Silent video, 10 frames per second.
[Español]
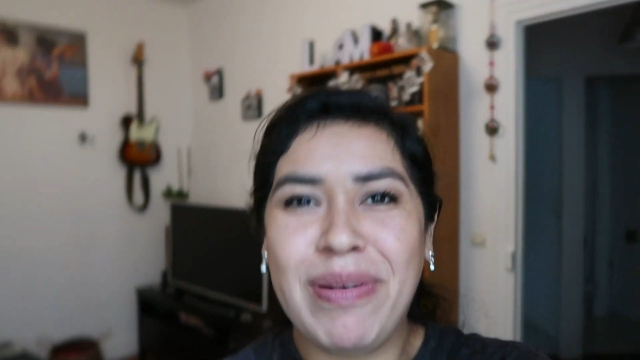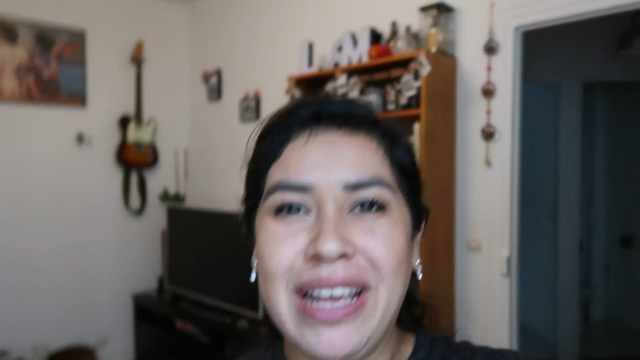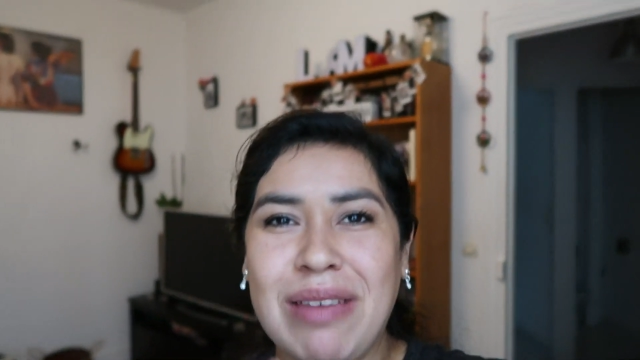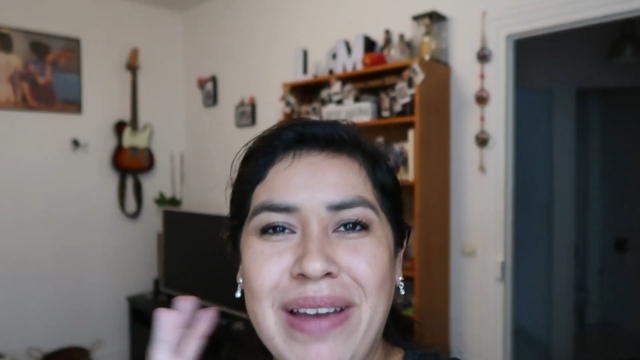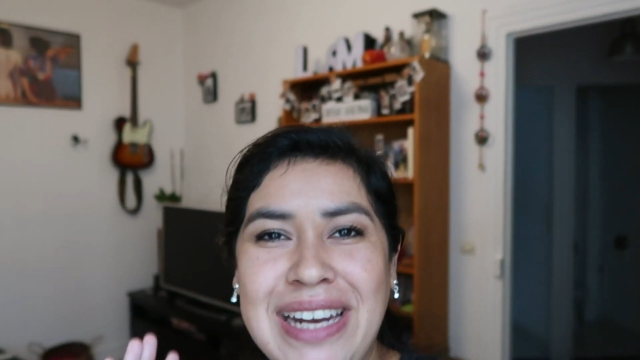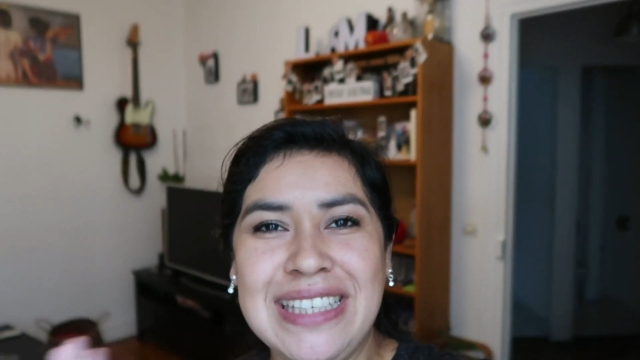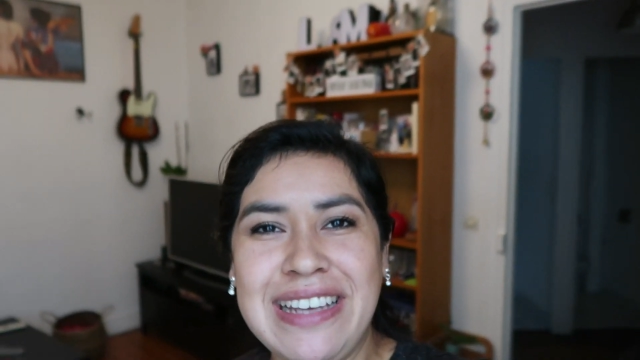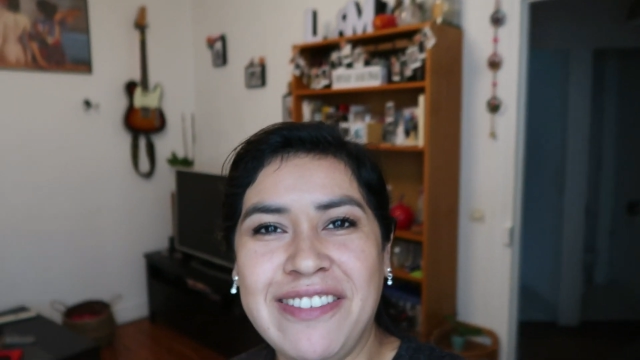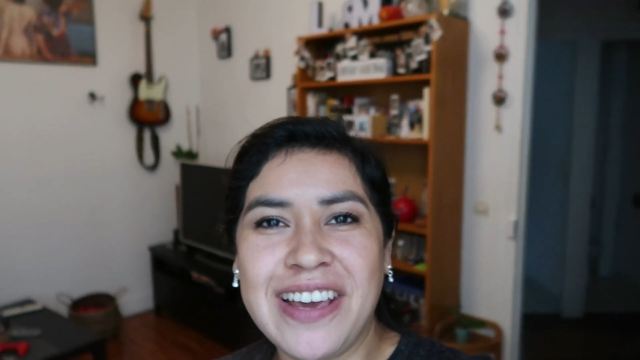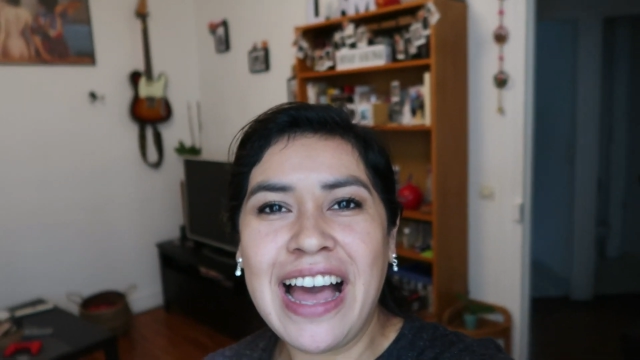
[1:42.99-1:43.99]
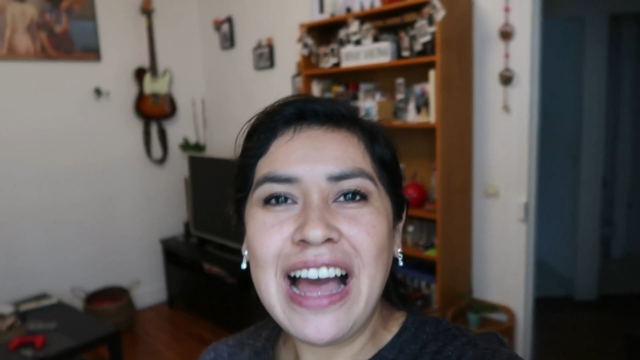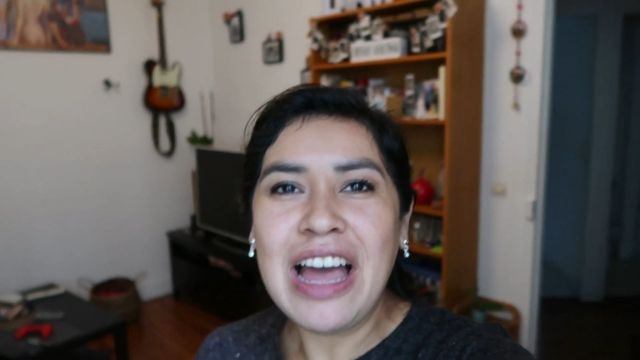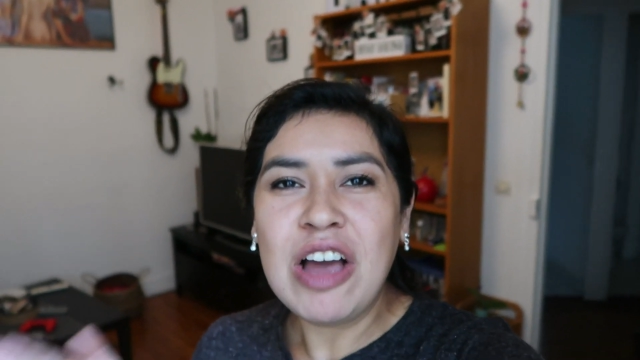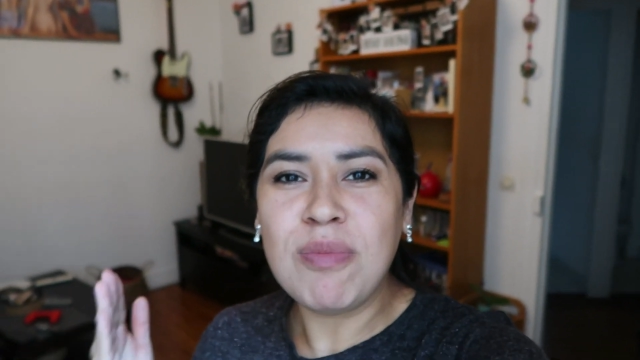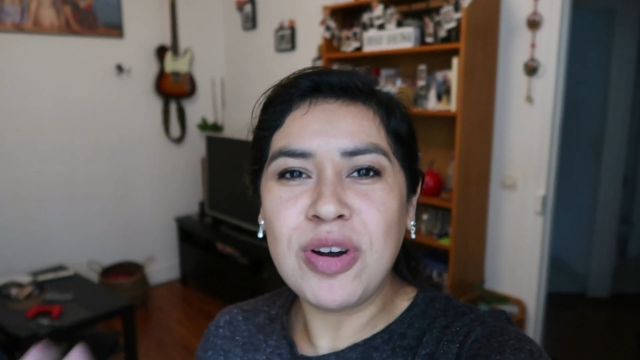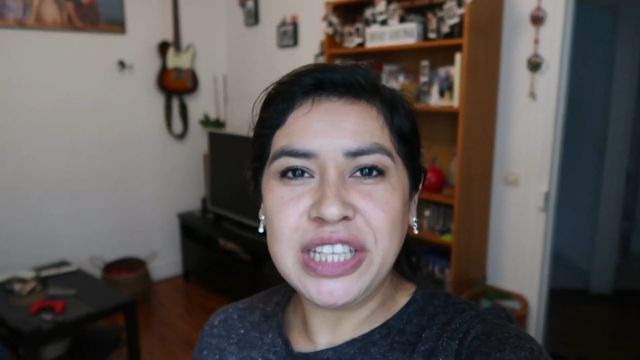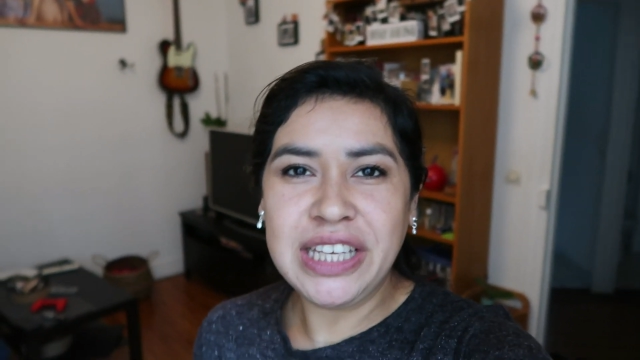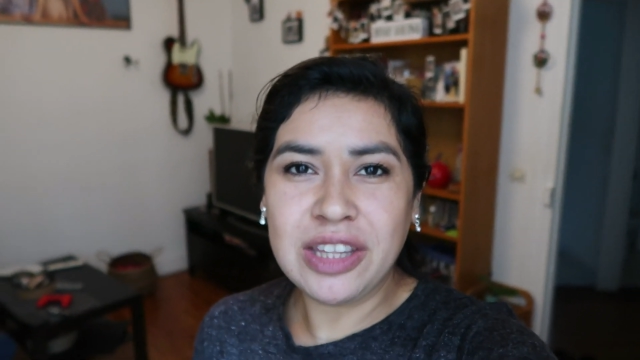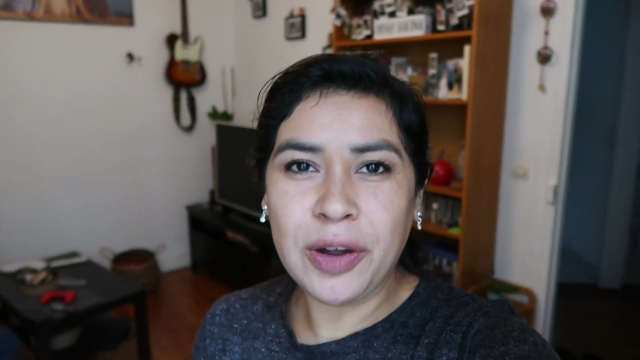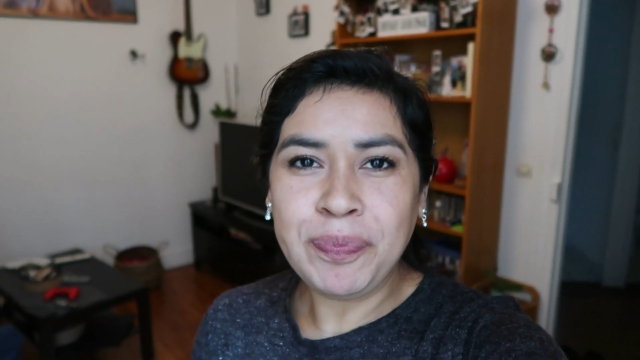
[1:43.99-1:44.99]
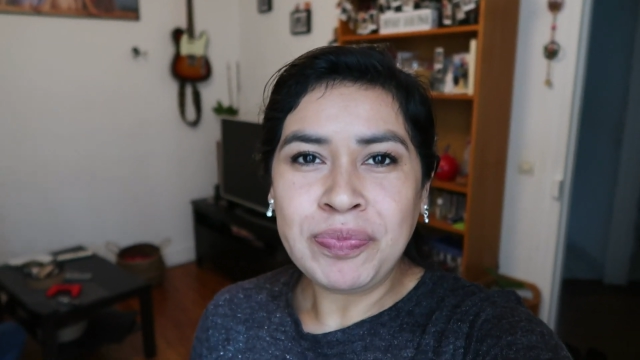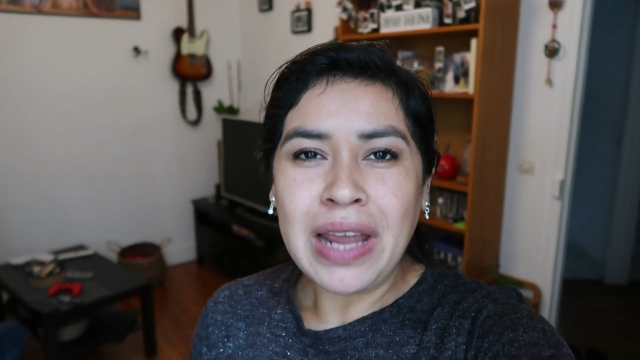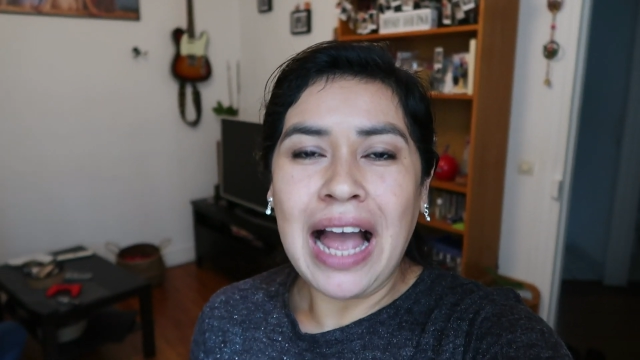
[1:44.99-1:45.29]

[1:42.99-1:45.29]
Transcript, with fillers: para que París se vea bonito.